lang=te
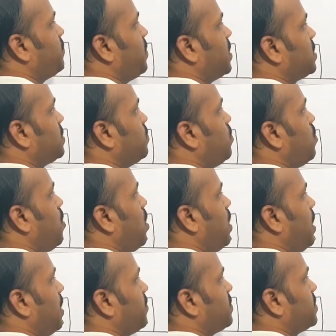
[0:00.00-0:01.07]
ఫర్
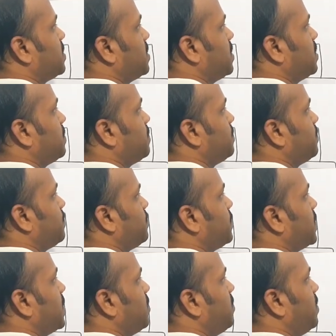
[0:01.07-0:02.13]
స్మాల్ ఎఫ్స్
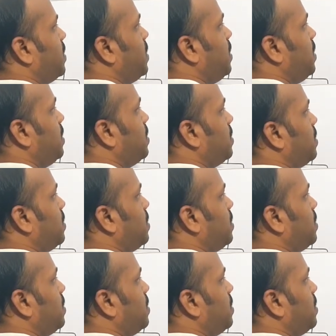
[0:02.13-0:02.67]
for